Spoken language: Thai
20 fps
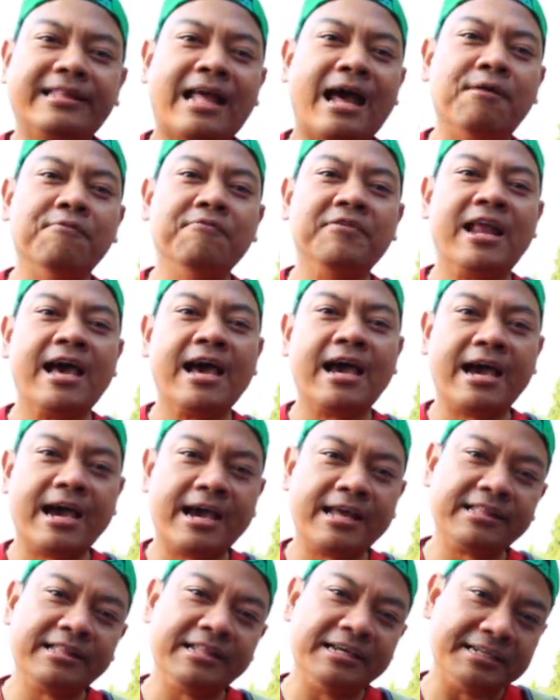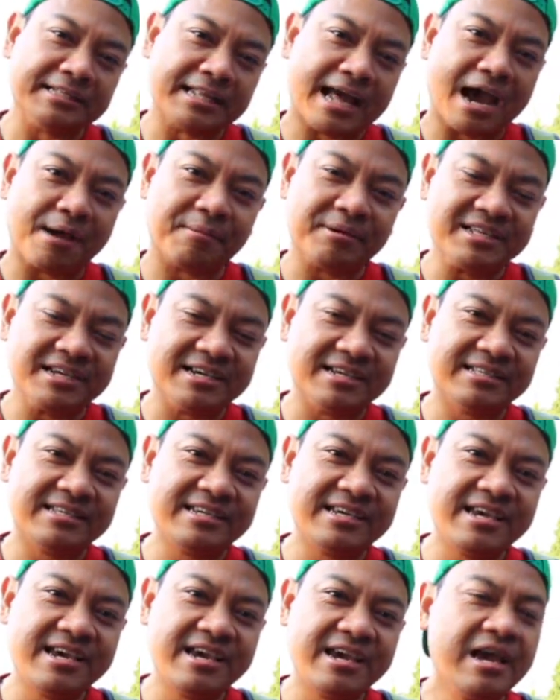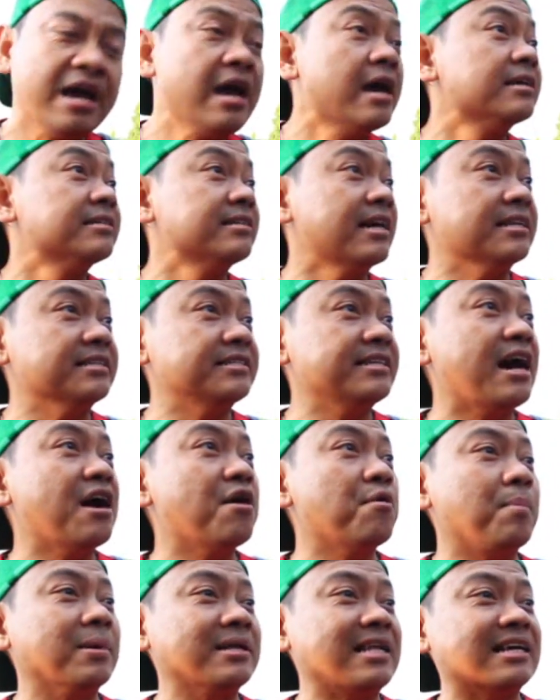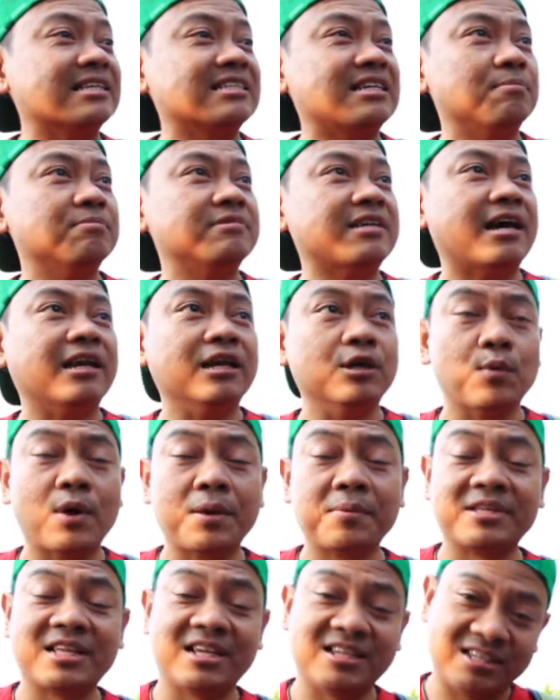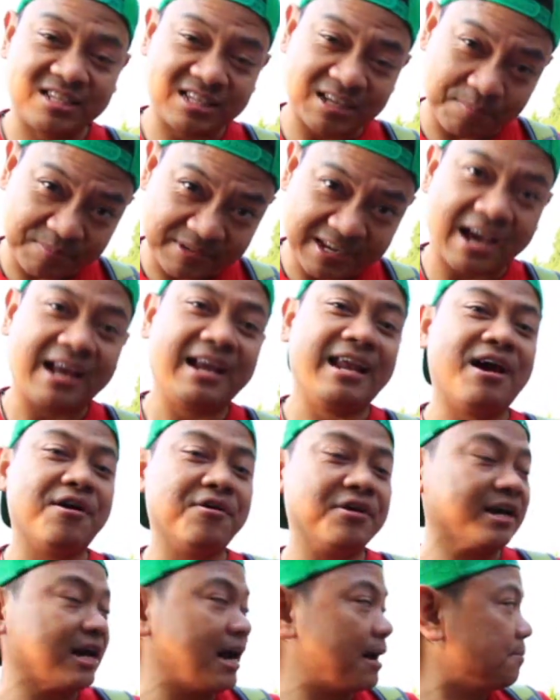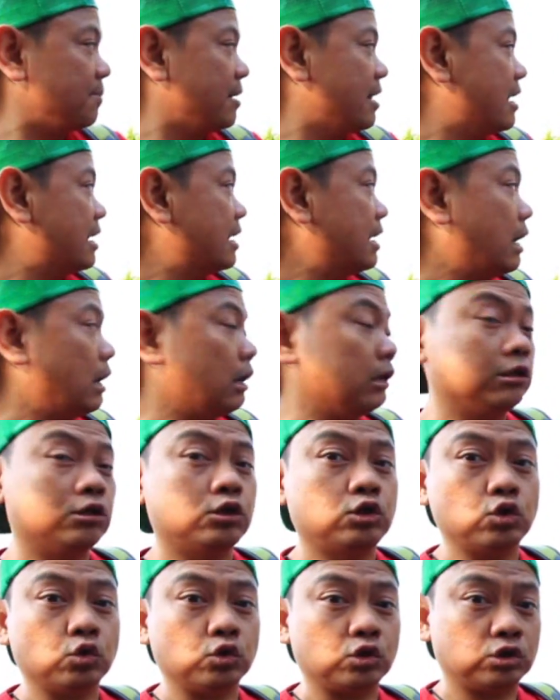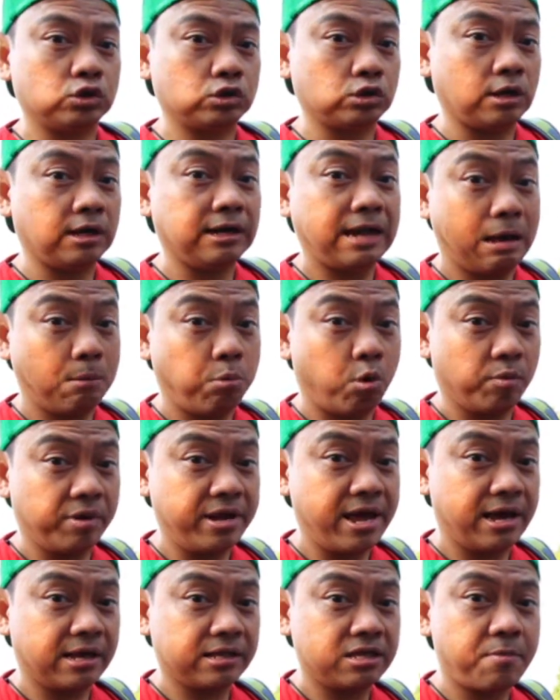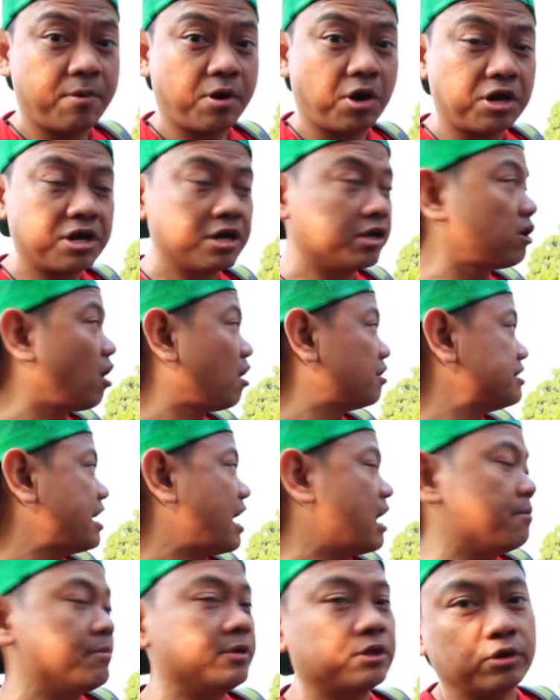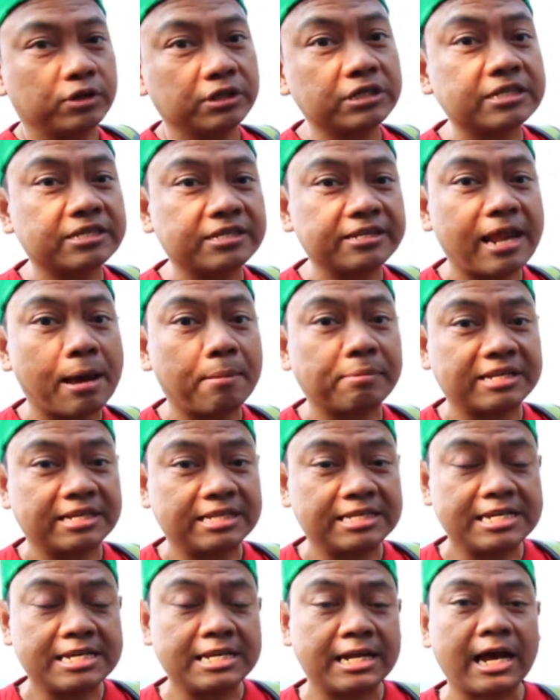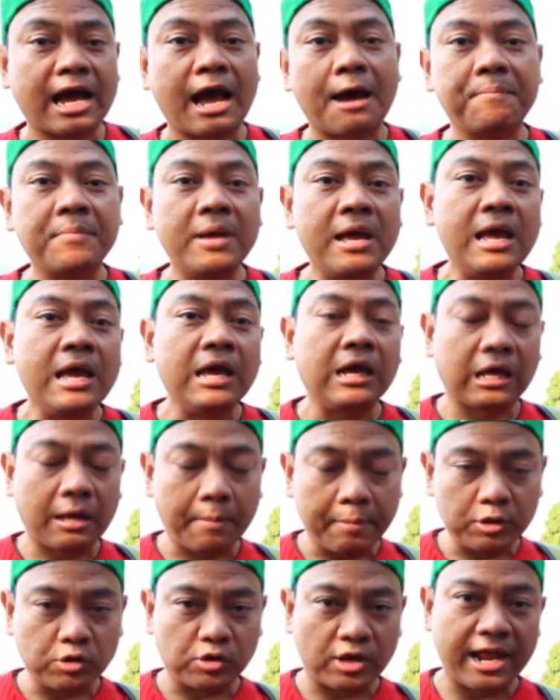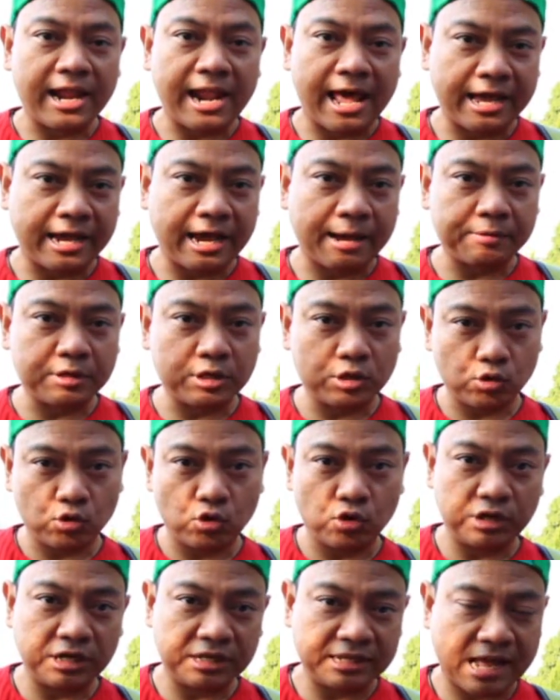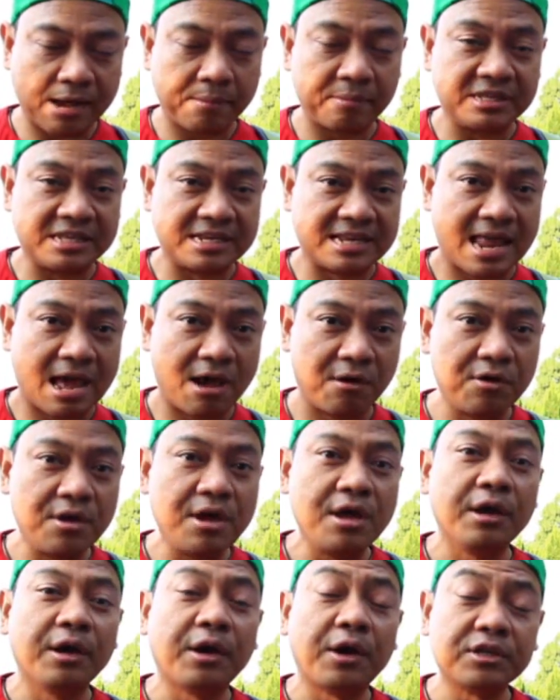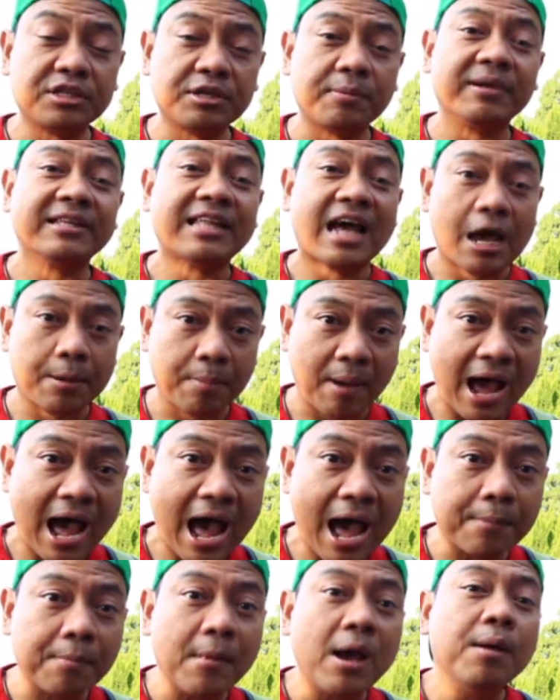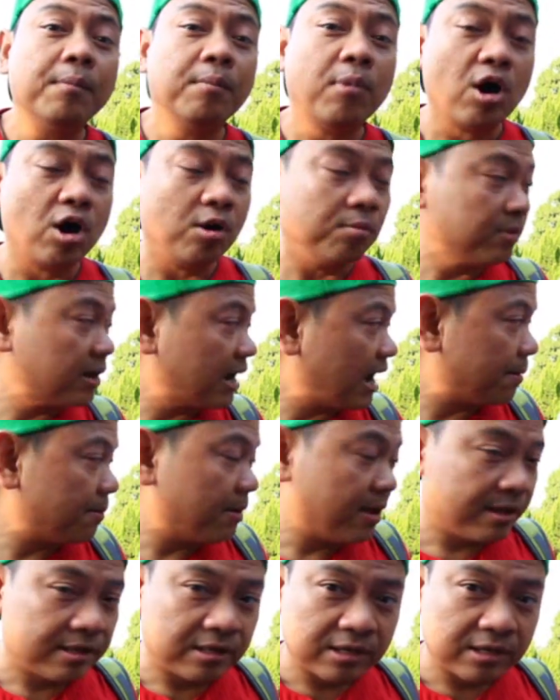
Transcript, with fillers: ตามเวลาฮะเดินทางมาถึงที่ศาลเจ้า พระตากซัมจังหรือวัดพระตากซัมจัง แล้วนะครับ แล้วจุดข้างหลังผมเนี่ยที่เป็นก้อนหินก้อนใหญ่มีตัวนสือสีแดงผาจีนะครับก็เป็นจุดไฮไลท์ครับ ที่ทุกคนเดินทางมาถึงแล้วก็จะมาถ่ายภาพพร้อมกับ